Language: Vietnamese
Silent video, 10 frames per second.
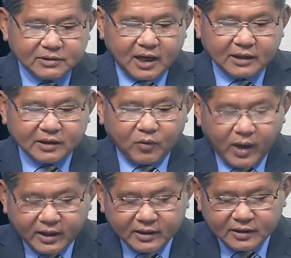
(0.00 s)
cũng sợ người ta
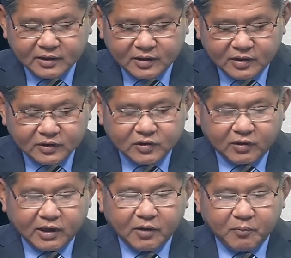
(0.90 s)
quên
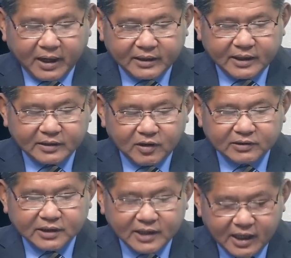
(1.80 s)
cho nên nó bắn để cho
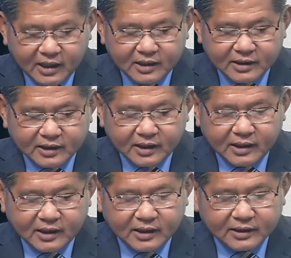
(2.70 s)
người ta nhớ
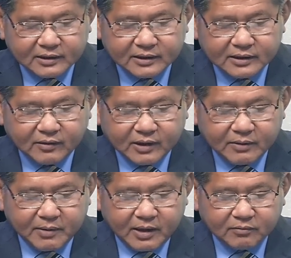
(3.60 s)
đó. nhiều
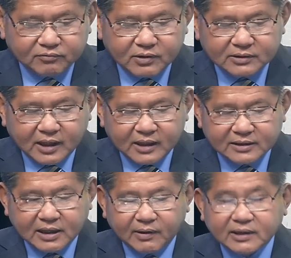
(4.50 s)
khi mấy ông phương Tây
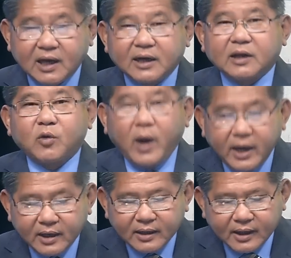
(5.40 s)
sao anh nỡ đành
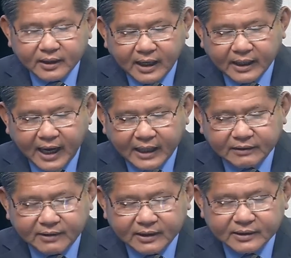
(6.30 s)
quên đó, đại khái
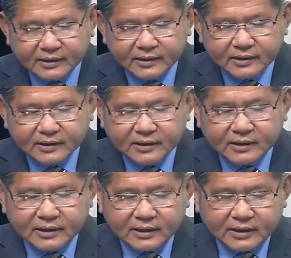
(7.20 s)
như vậy
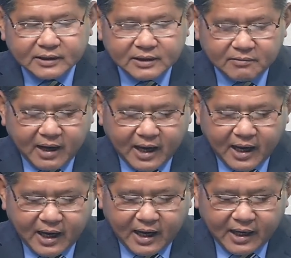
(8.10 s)
nhưng
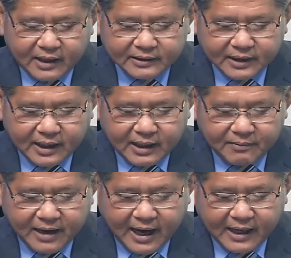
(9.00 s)
mà người ta lấy
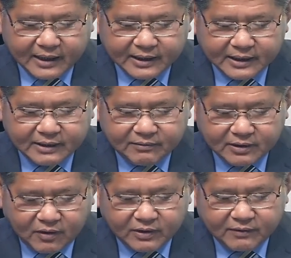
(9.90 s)
làm lạ là kỳ vừa
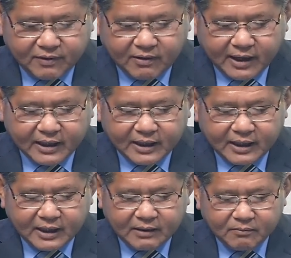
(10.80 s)
rồi vào
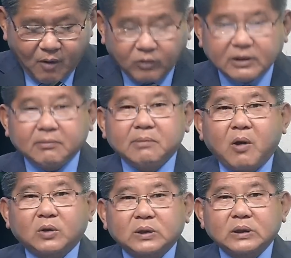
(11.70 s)
ngày 4 tháng
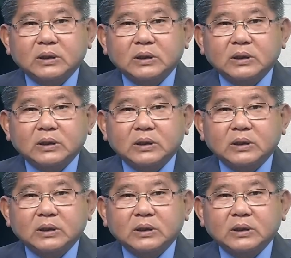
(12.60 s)
11